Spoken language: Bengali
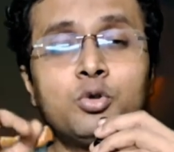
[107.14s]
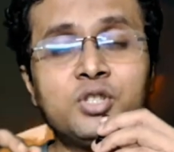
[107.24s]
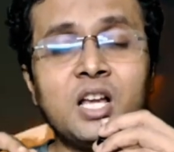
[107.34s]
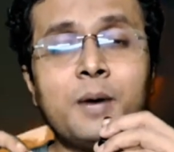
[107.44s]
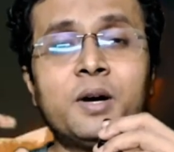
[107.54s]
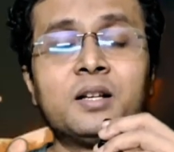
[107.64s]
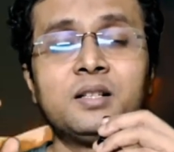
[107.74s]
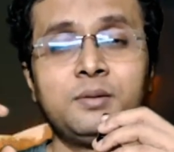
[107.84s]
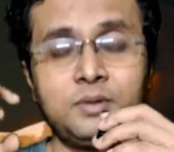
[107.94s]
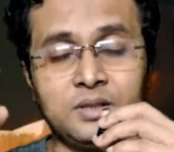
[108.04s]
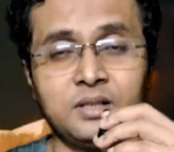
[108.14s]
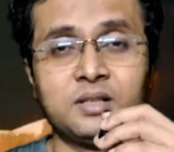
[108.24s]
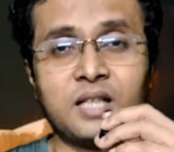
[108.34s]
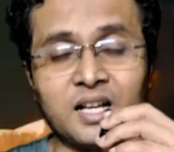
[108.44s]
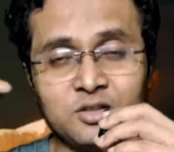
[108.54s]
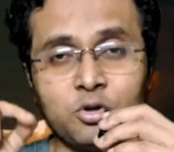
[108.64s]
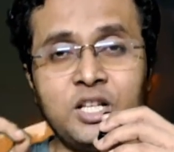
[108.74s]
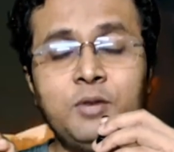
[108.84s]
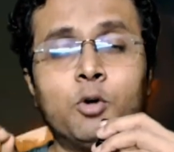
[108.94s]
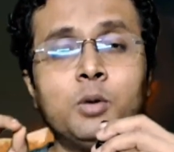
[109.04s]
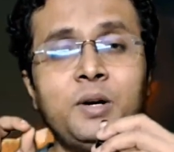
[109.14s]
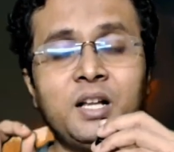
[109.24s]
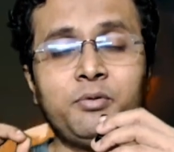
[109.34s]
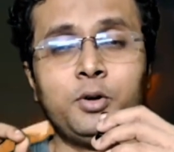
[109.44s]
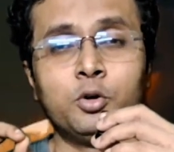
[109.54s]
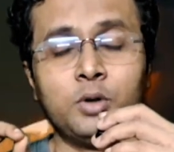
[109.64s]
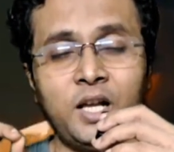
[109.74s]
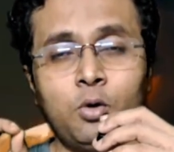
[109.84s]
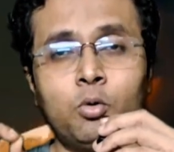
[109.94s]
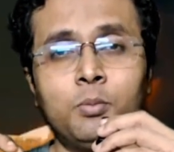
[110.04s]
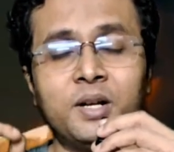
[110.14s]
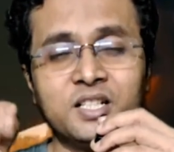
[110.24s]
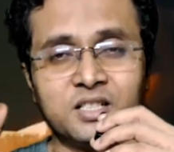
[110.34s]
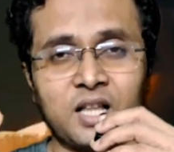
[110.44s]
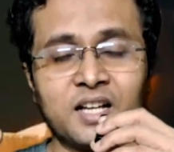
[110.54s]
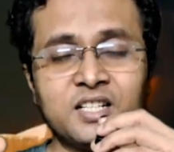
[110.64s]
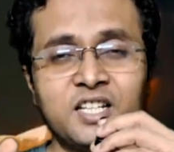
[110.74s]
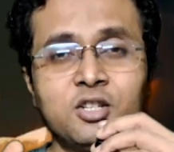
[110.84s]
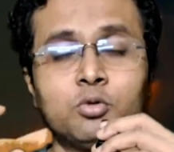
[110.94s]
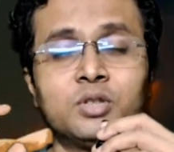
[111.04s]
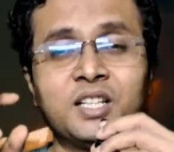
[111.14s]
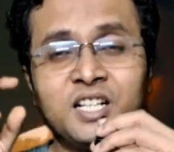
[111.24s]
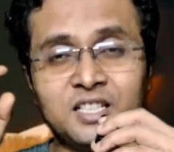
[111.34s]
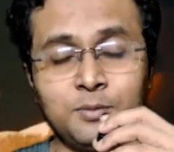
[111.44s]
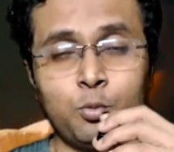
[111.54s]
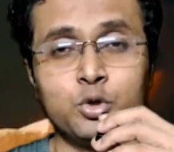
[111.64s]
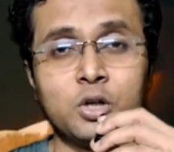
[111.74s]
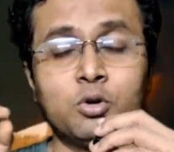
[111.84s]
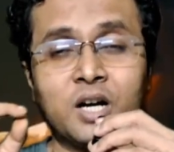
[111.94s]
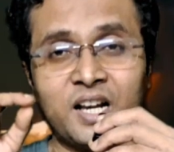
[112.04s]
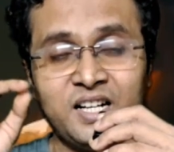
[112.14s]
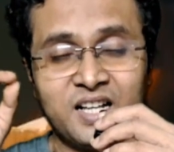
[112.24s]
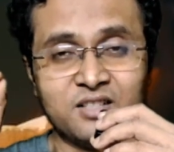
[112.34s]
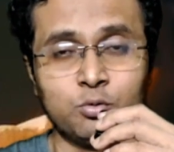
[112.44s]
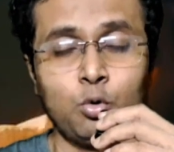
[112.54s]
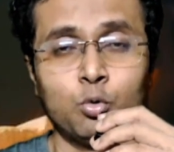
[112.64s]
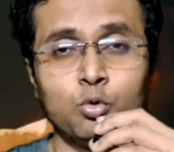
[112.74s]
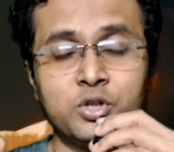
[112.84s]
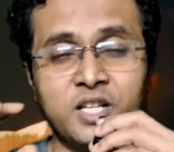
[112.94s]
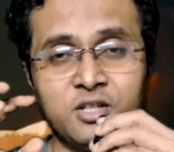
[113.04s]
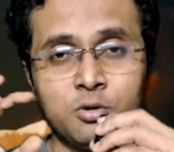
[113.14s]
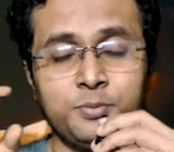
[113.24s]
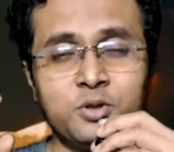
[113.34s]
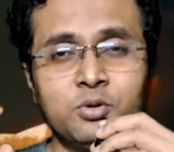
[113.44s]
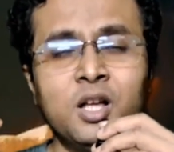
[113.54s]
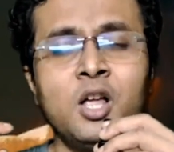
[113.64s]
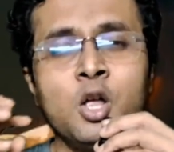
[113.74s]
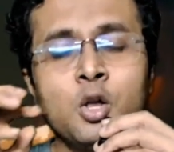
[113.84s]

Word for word: যখন সে আবার তার যখন ইনভলভমেন্টে ফেরত এলো মানে তাকে সে যখন তাদের কাছে পৌঁছালো কারা এই টাস্কগুলো করছে এইসব পিছন